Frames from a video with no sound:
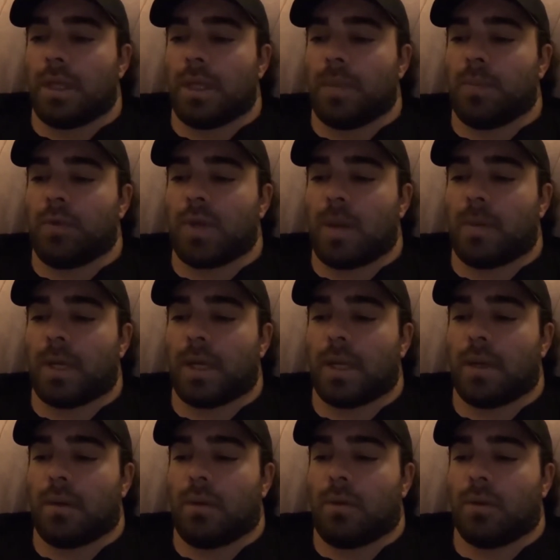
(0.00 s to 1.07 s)
Et puis
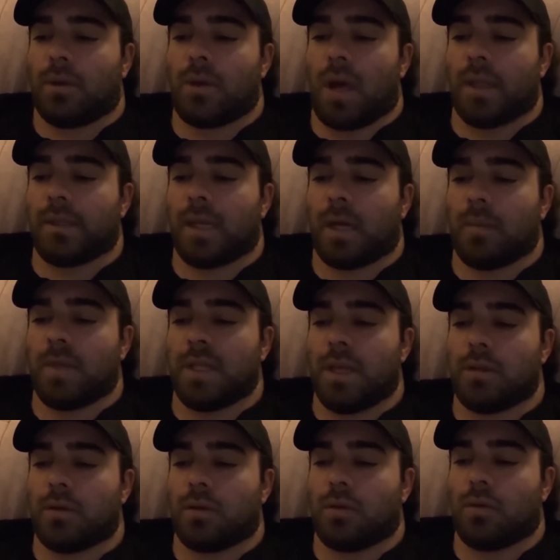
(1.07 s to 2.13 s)
après, on en aura terminé
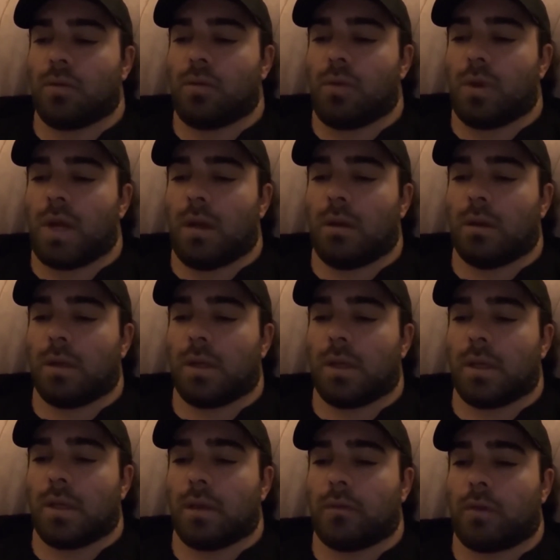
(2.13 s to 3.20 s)
de ce concours-là.
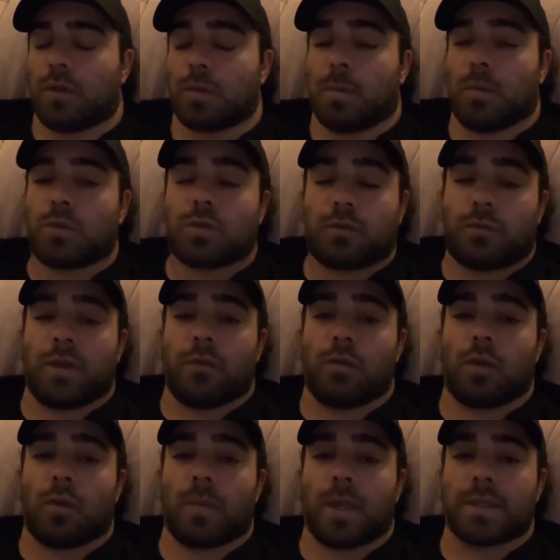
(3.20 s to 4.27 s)
Et franchement, je voulais
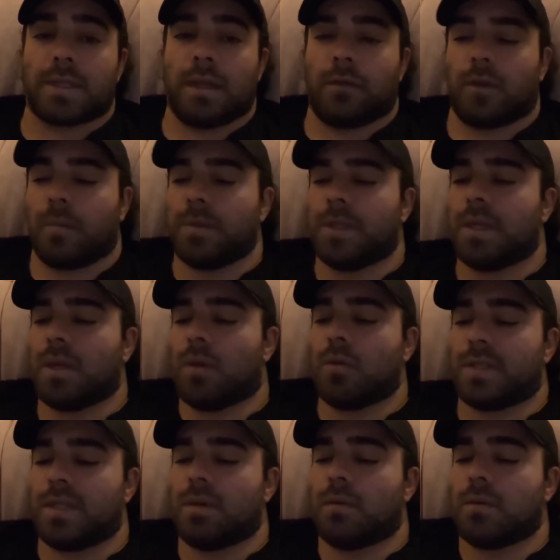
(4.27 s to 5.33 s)
vous remercier, la famille, et
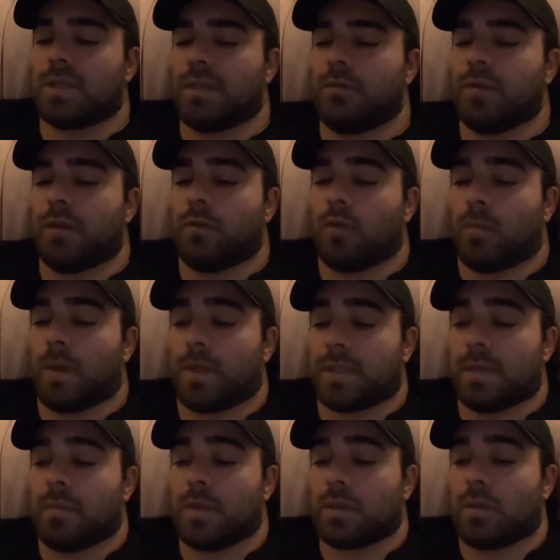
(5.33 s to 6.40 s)
aussi, aussi voulait vous
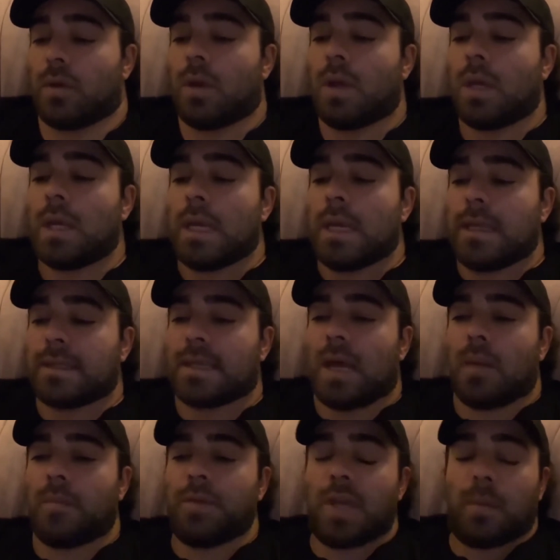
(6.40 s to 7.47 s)
remercier parce que
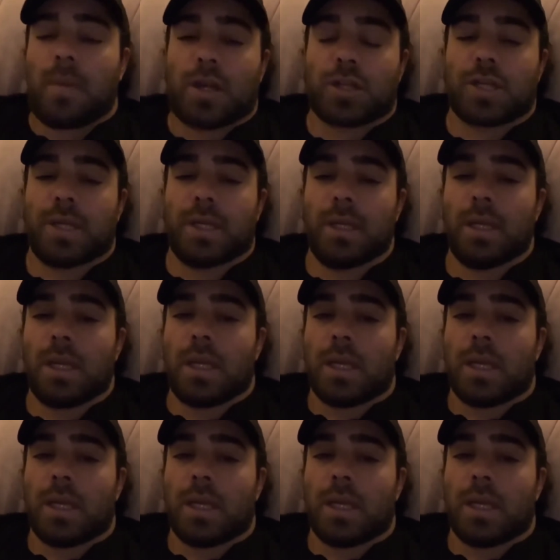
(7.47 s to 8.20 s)
ça a bien marché.